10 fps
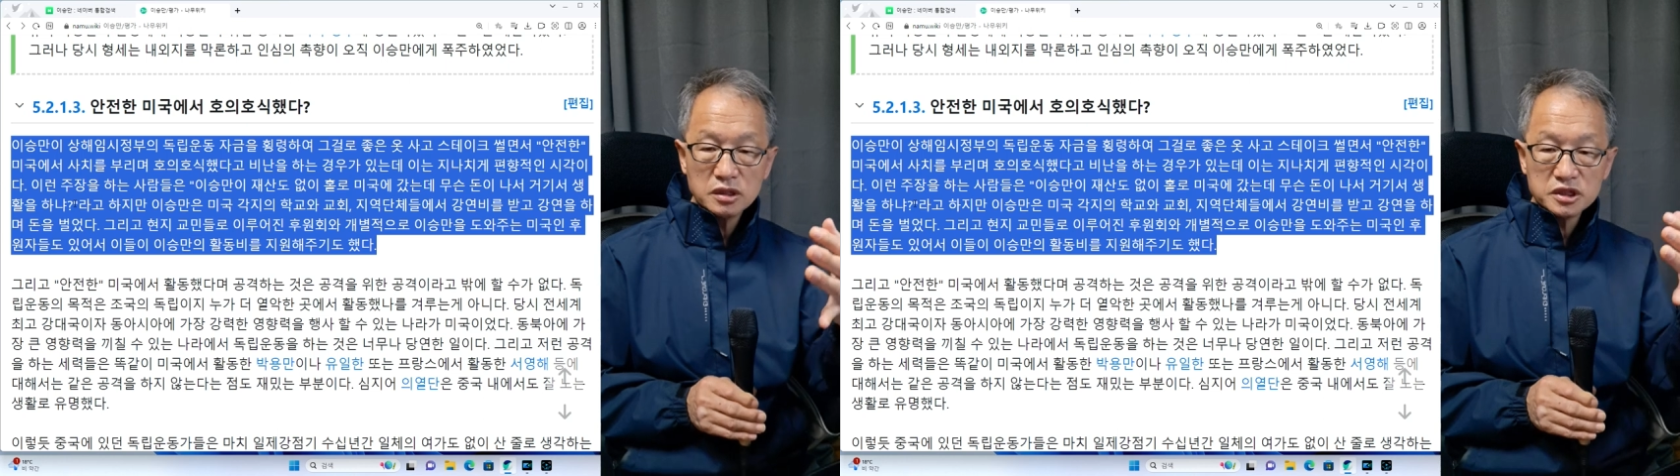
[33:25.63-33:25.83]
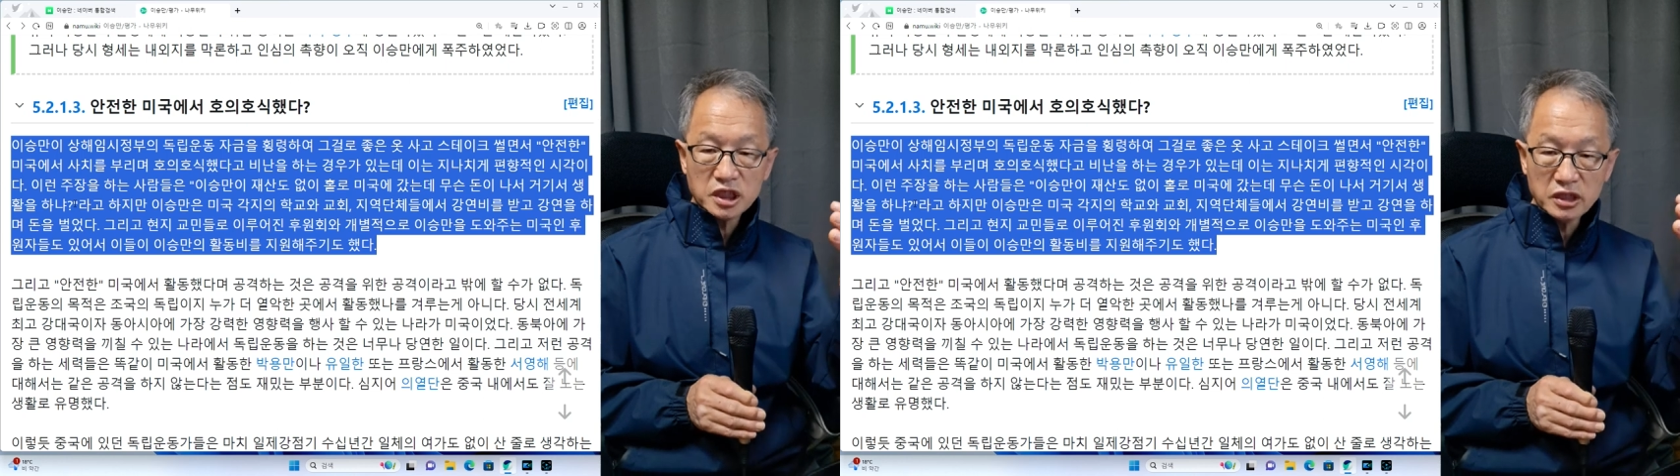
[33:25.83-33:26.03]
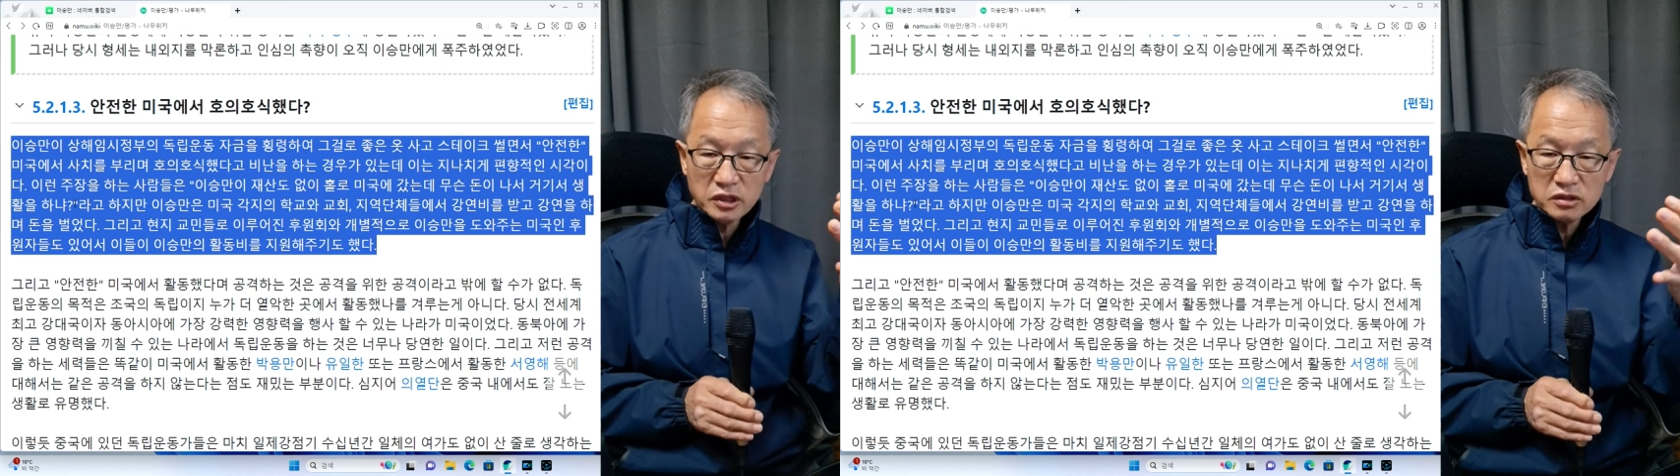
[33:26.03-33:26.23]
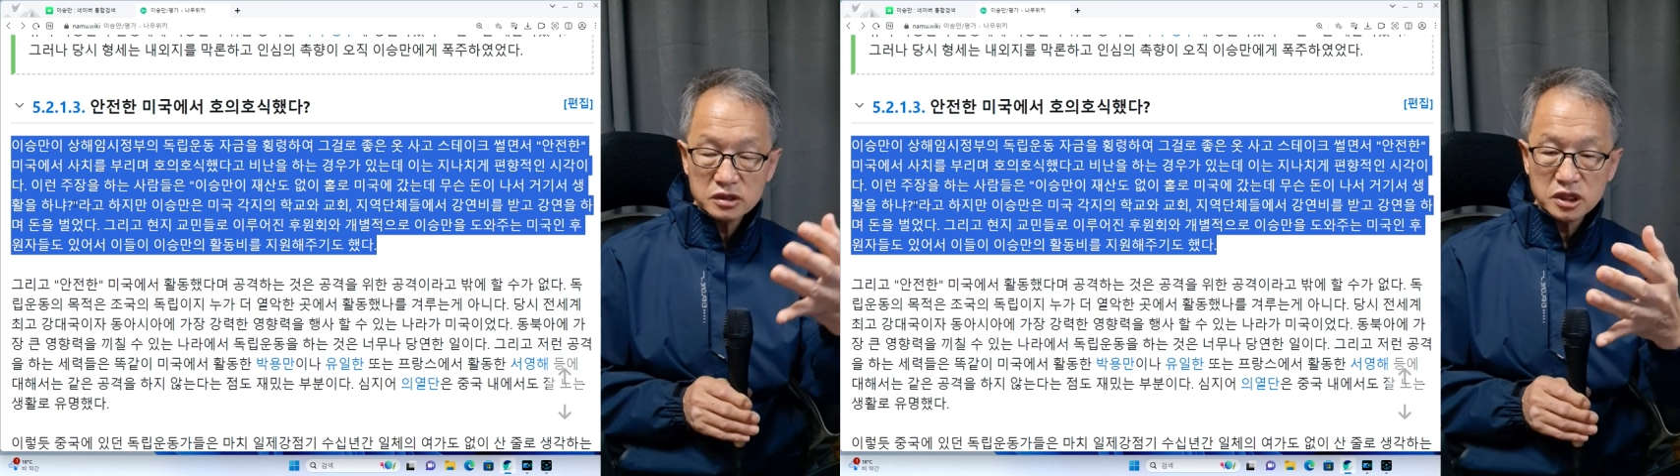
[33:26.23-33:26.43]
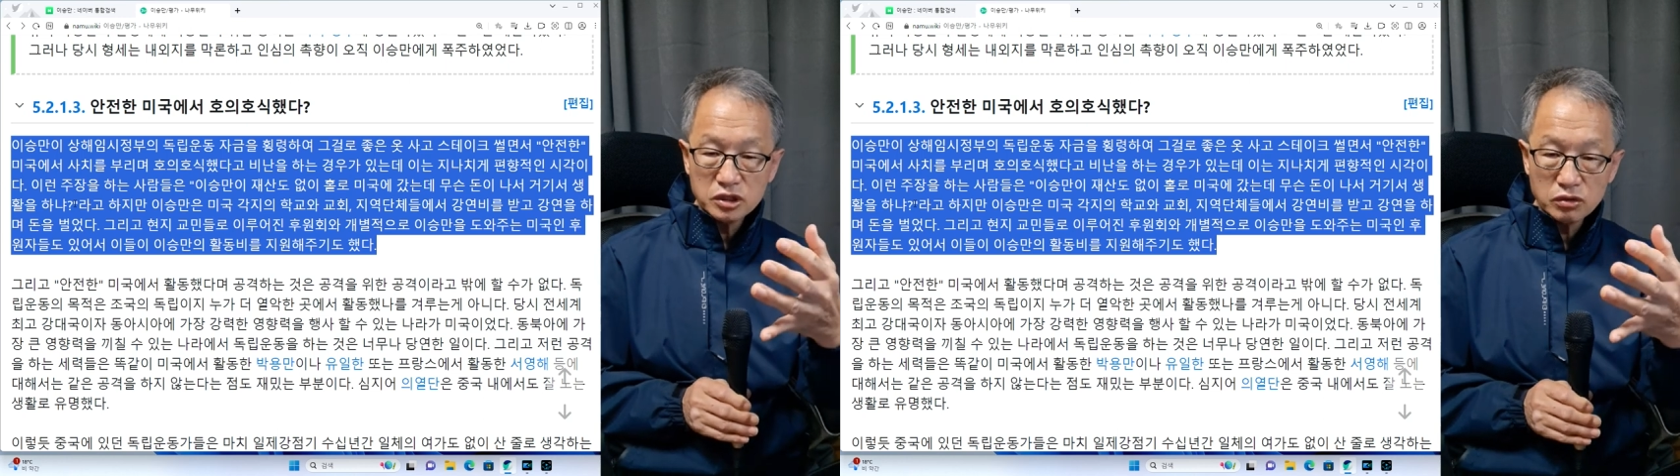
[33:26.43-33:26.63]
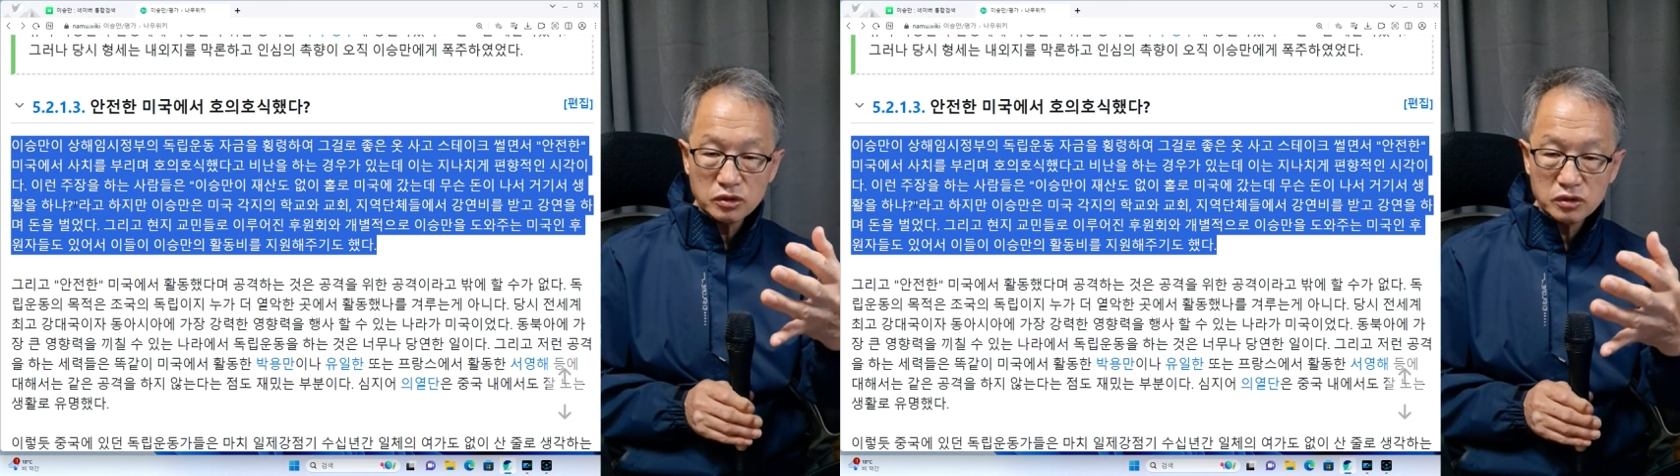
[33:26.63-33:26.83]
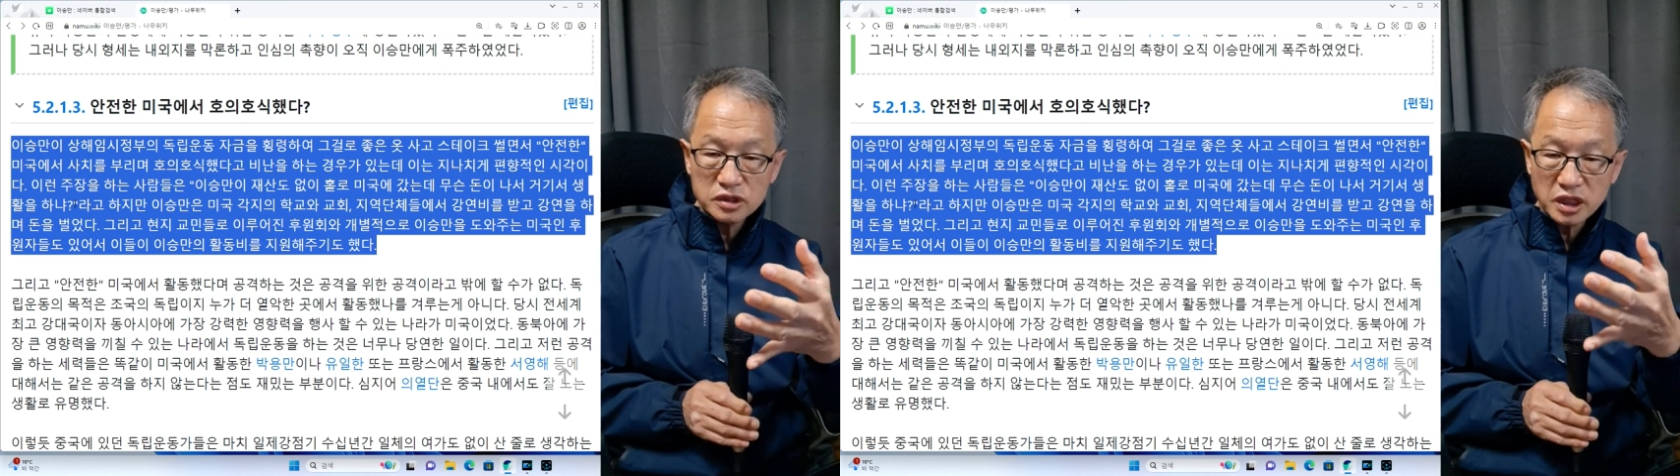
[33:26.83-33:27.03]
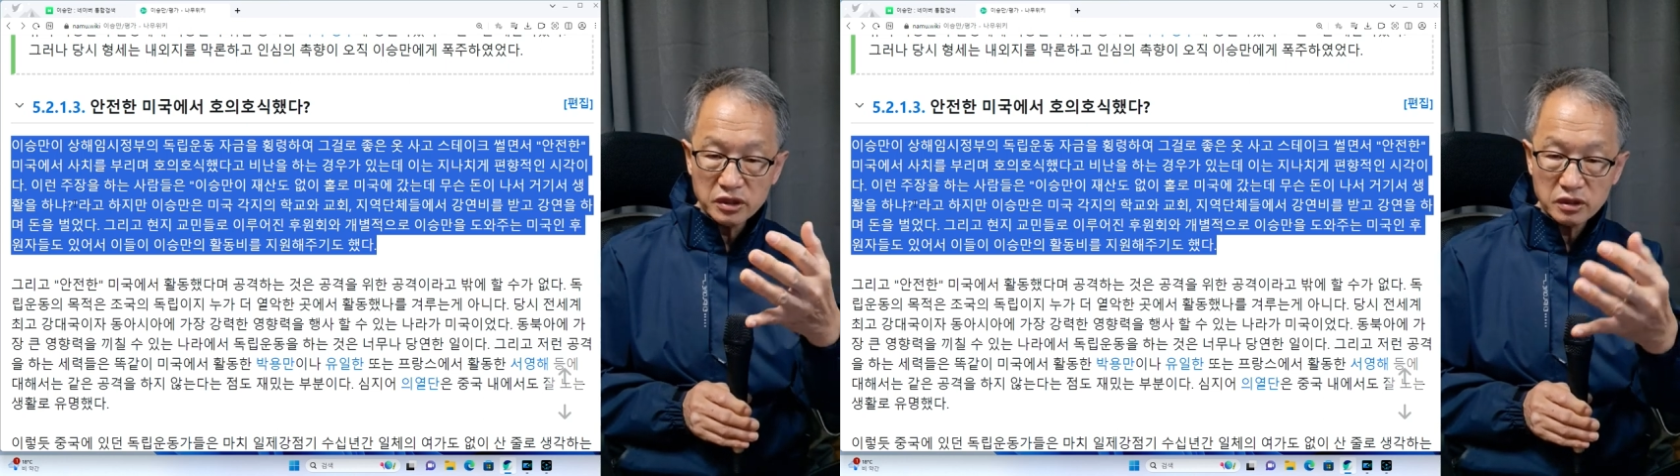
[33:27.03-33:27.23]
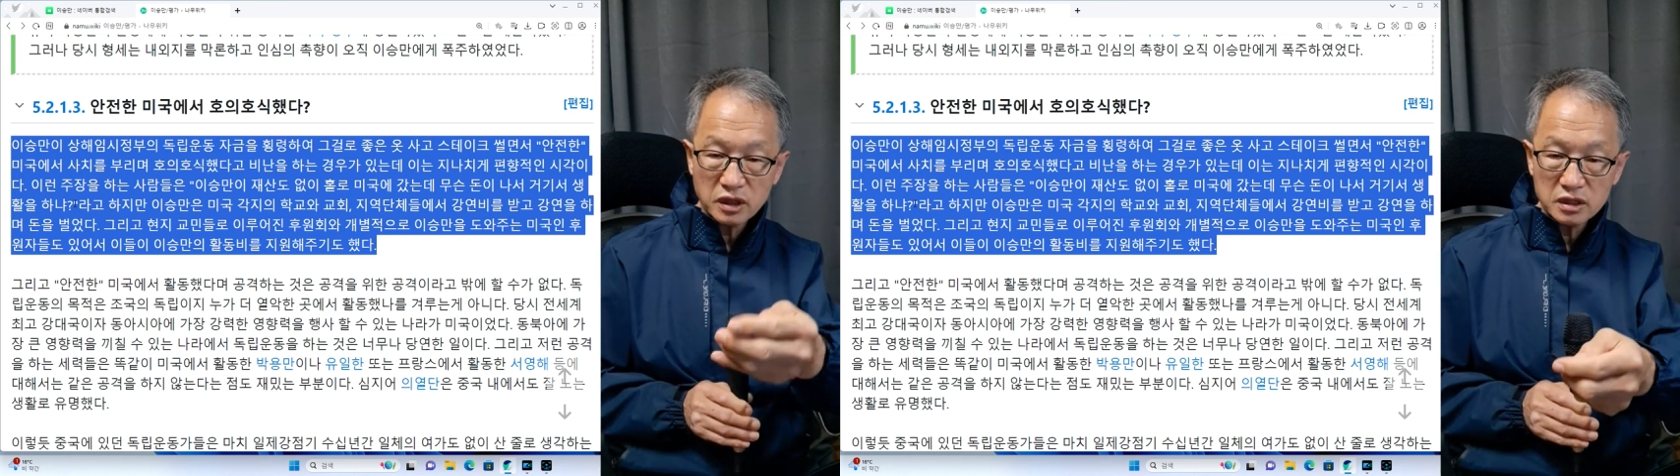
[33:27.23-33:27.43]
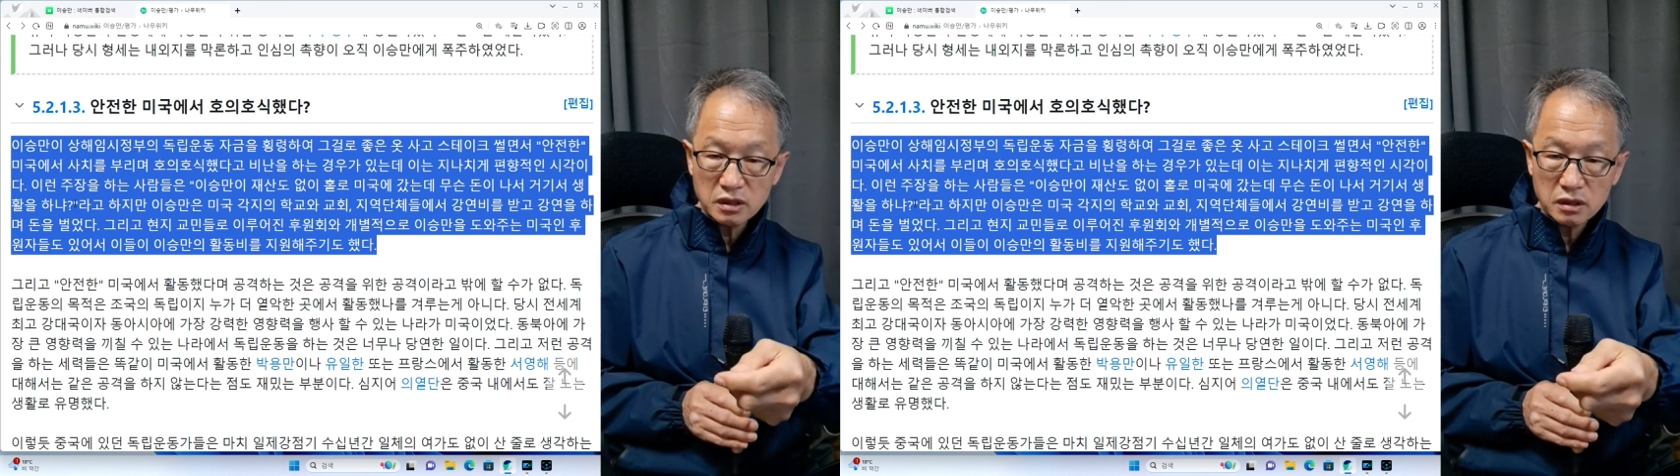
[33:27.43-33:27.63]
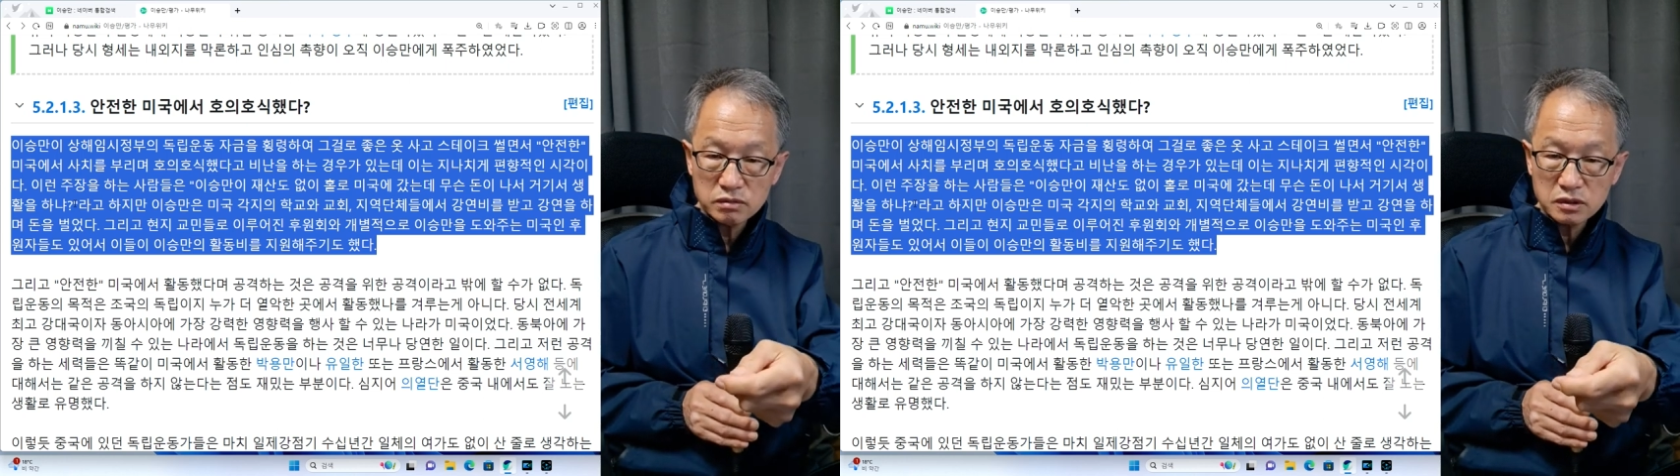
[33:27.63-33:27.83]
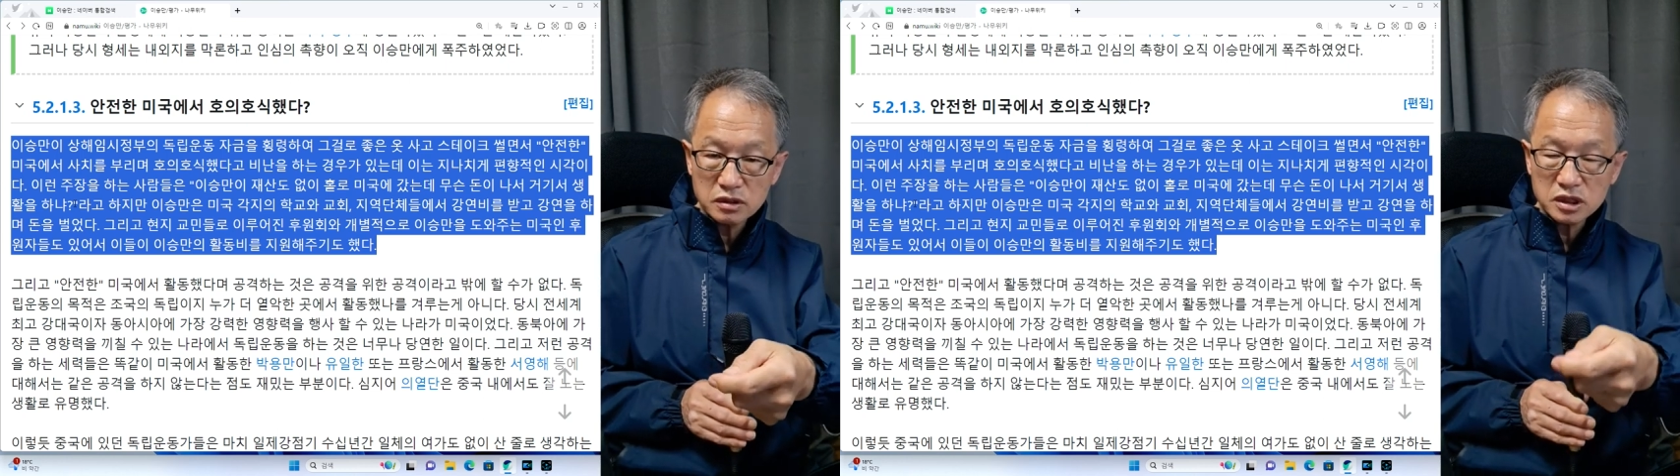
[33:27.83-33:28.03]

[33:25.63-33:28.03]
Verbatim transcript: 재력 기독교 재력가들로부터